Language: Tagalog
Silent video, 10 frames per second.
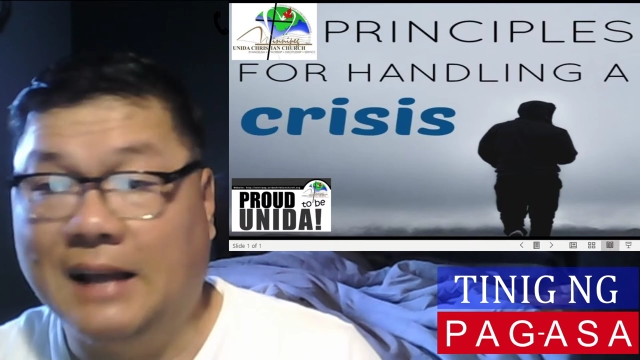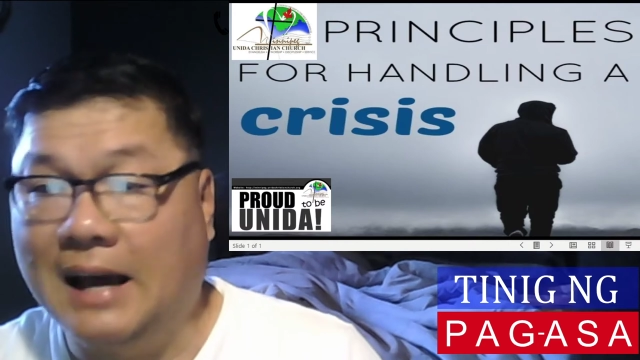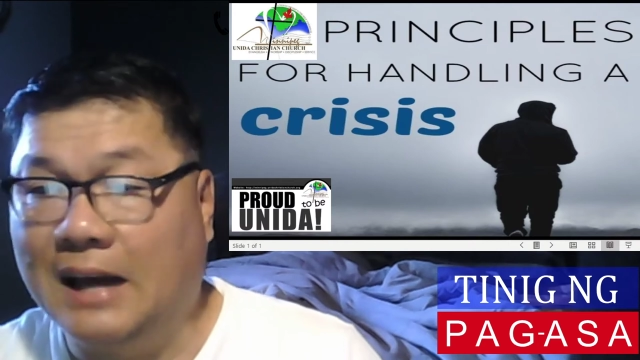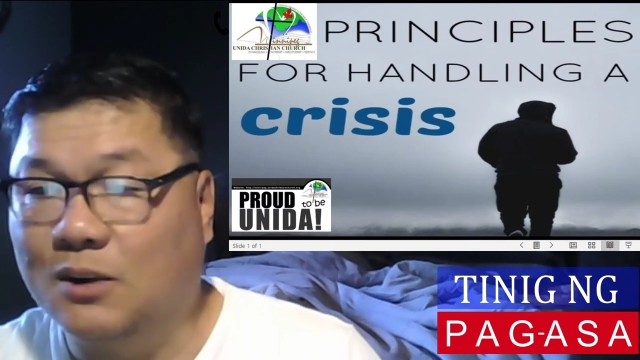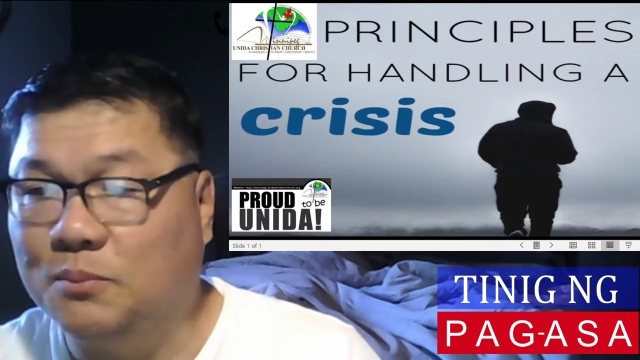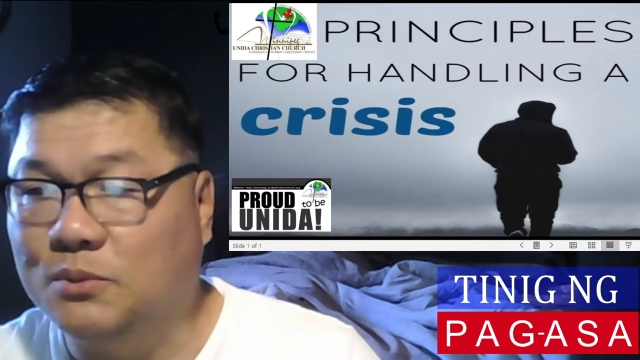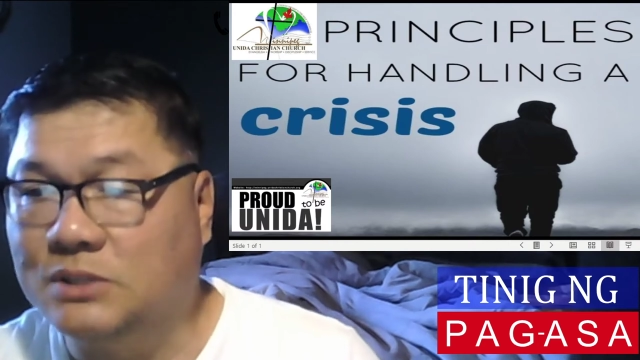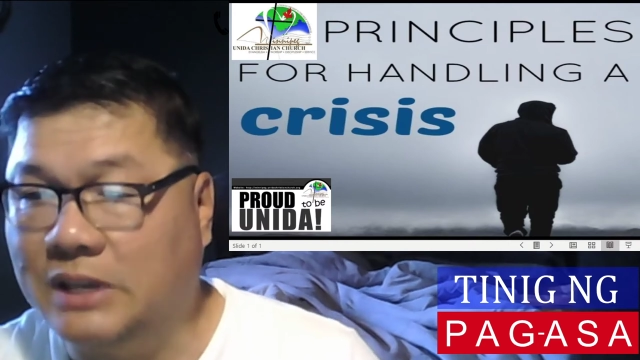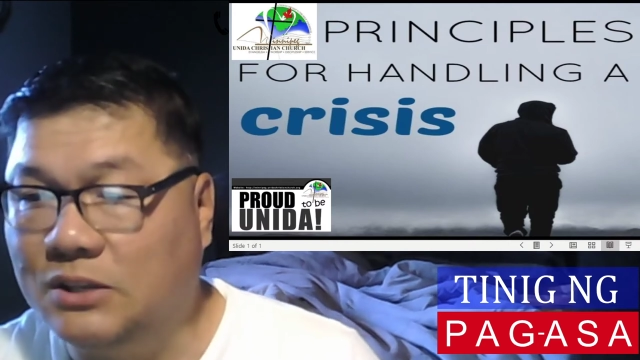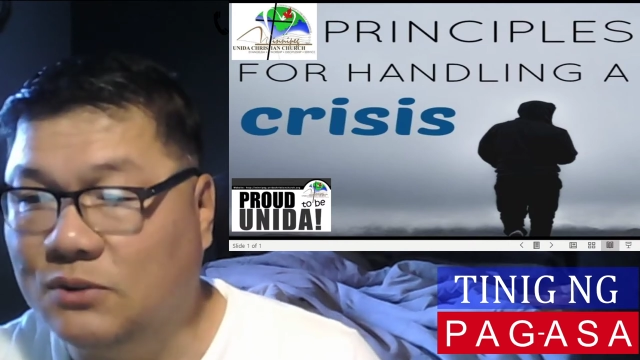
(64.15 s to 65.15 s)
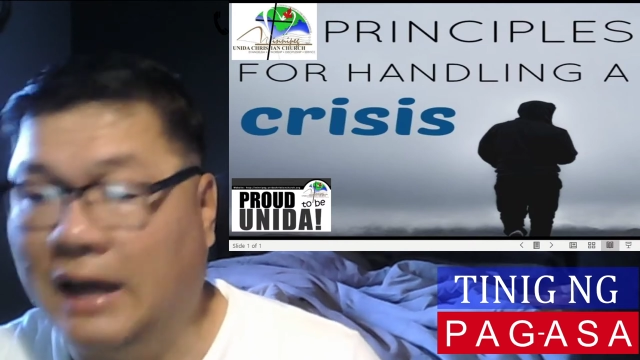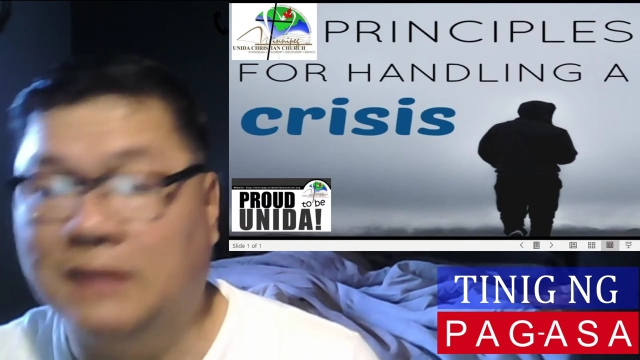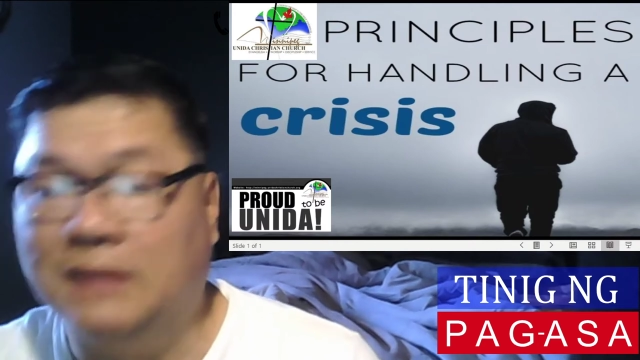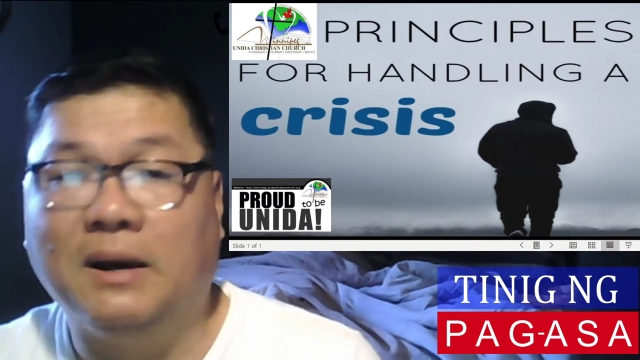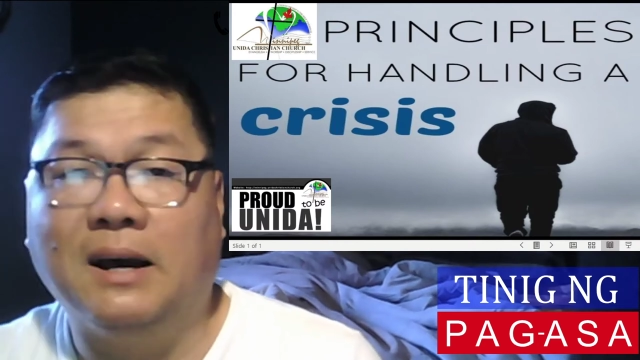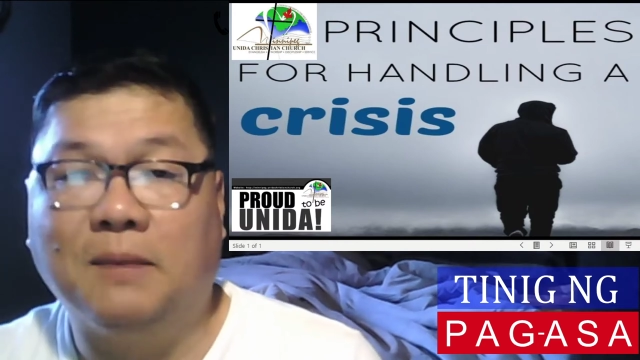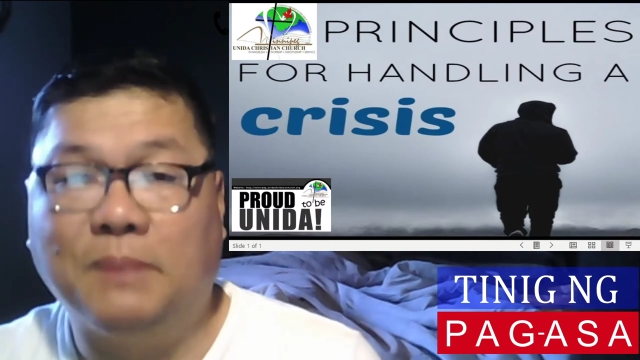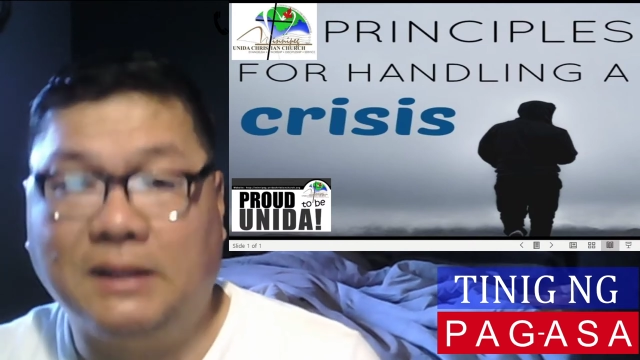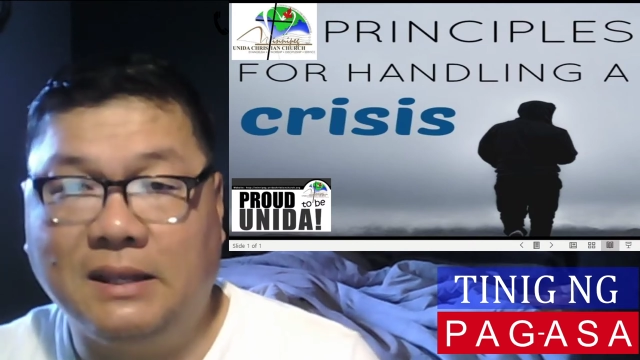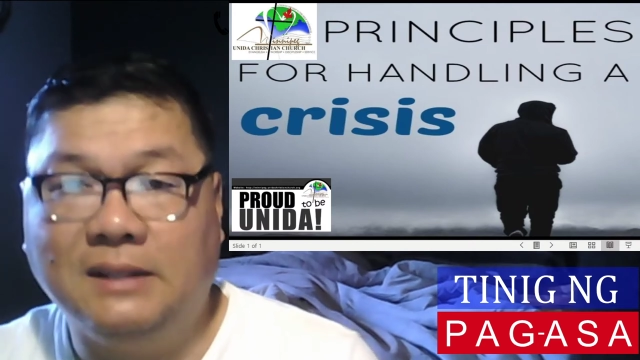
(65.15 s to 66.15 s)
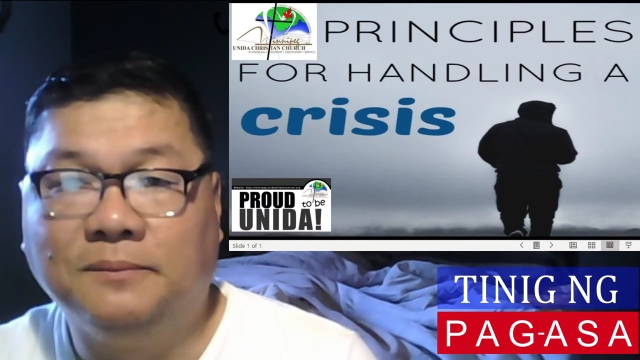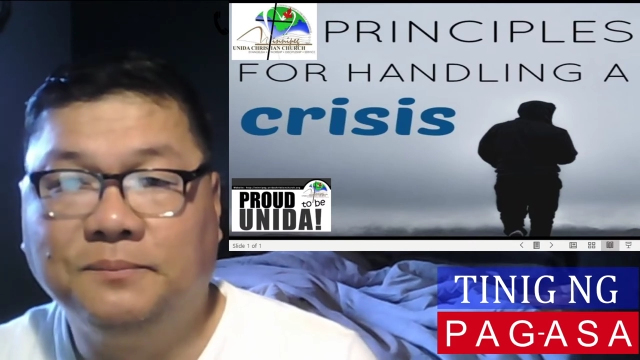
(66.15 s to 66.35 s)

araw po sa inyo lahat mga kapatid